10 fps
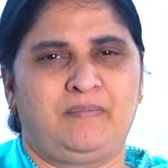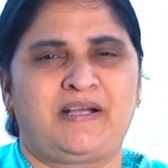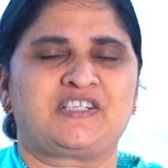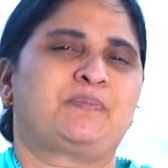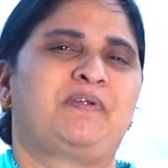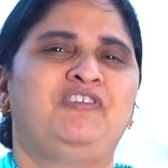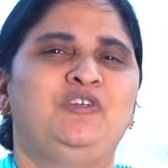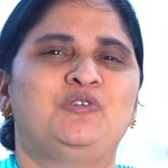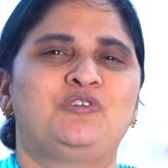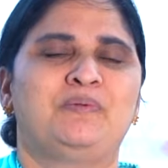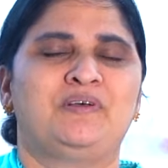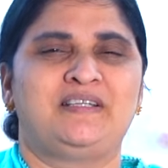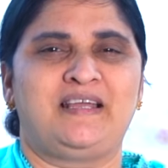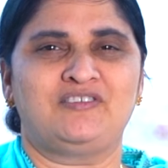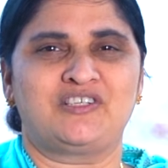పాస్టర్ ప్రవీణ్ యూట్యూబ్లో
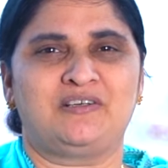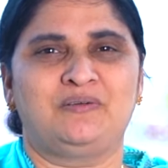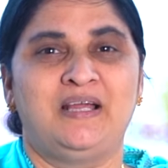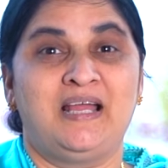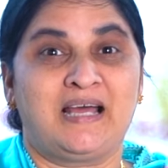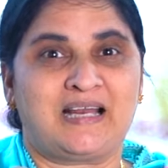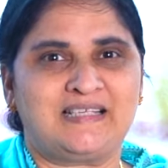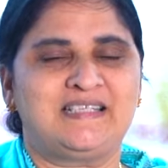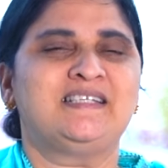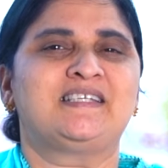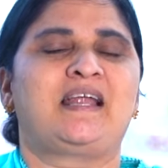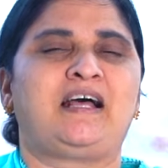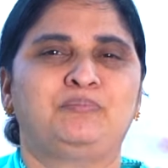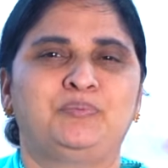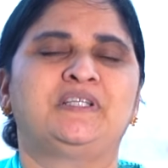దైవజనుడు రచించిన
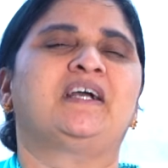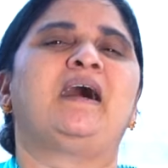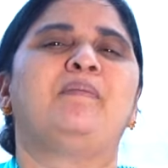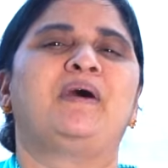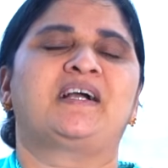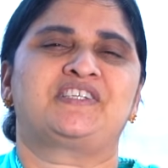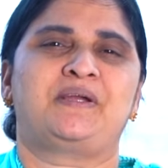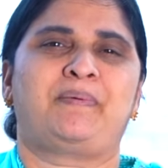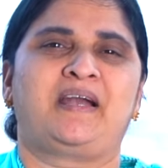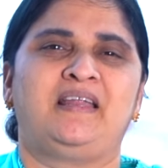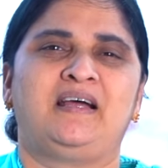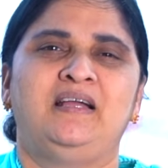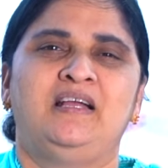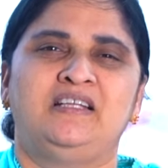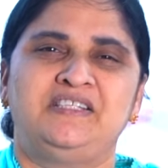అద్భుతంగా అక్షయ పాడిన
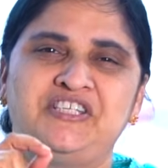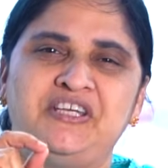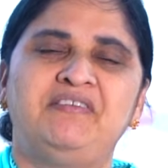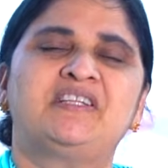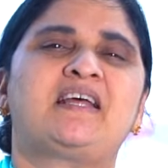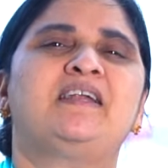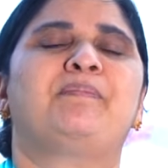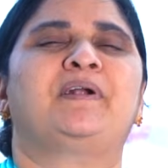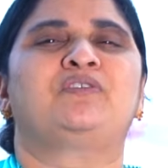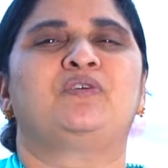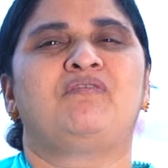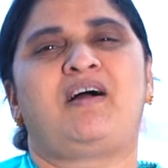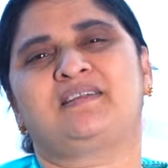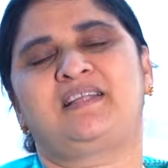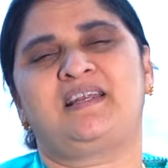జీవితాలను పట్టుకుని
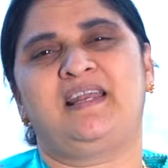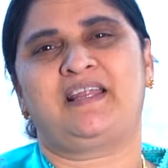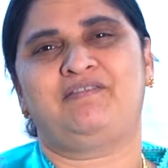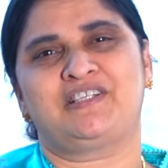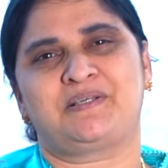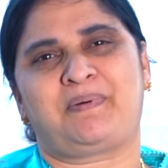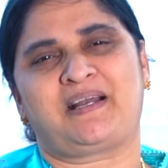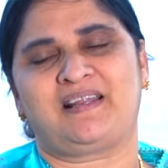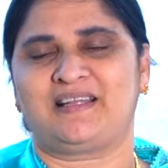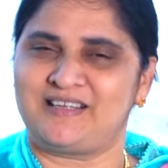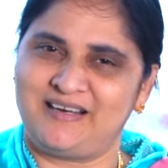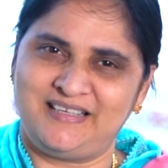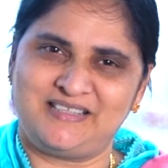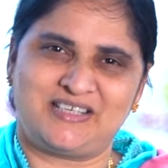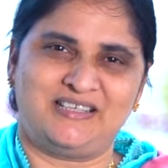వాగ్దానాలు నెరవేర్చే పాటను అందరూ
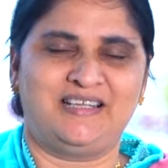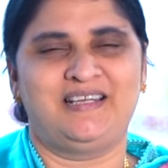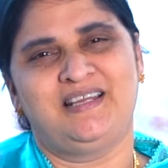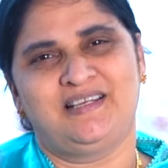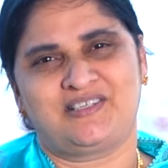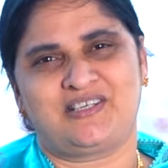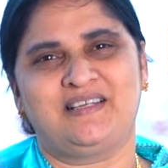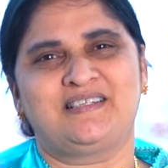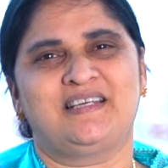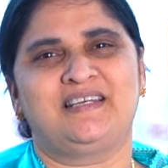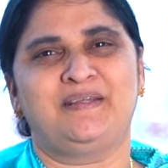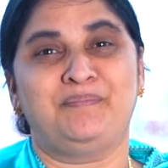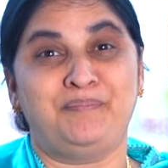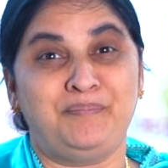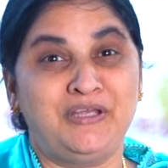లైక్ చేయండి షేర్ చేయండి
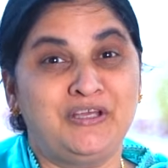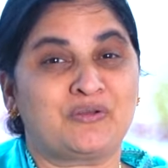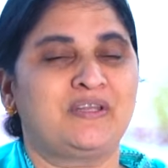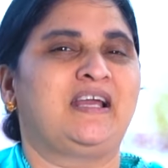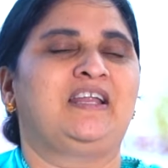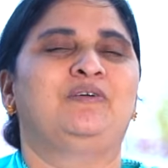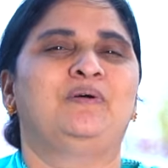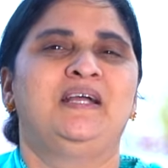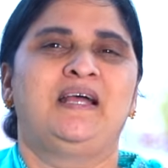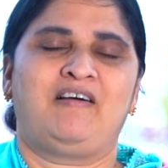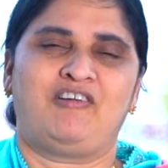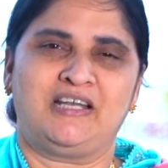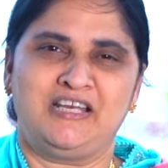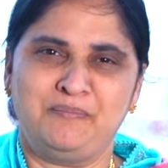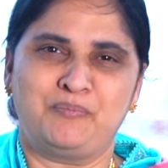మీ హృదయాల్లో
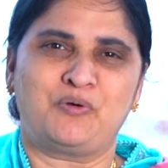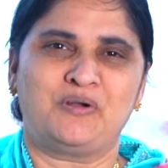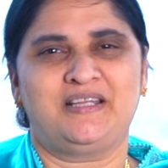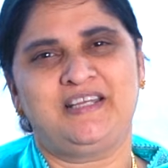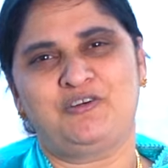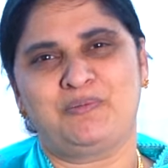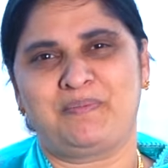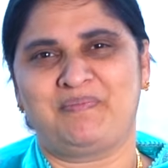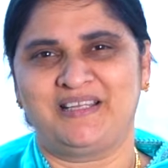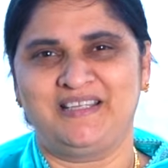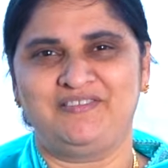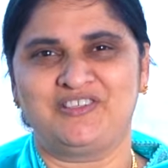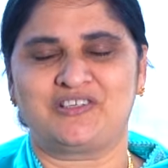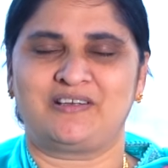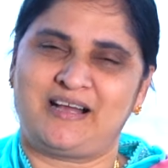వాటిని నింపుకోండి దేవుడు మిమ్మల్ని
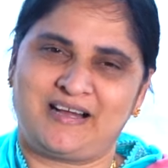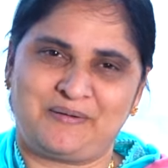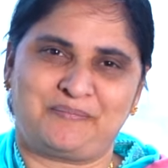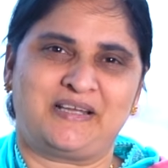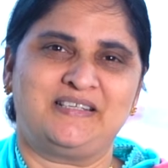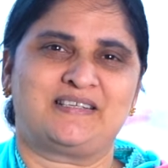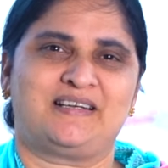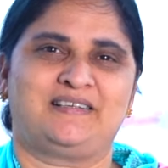దీవించిన గాక ప్రైజ్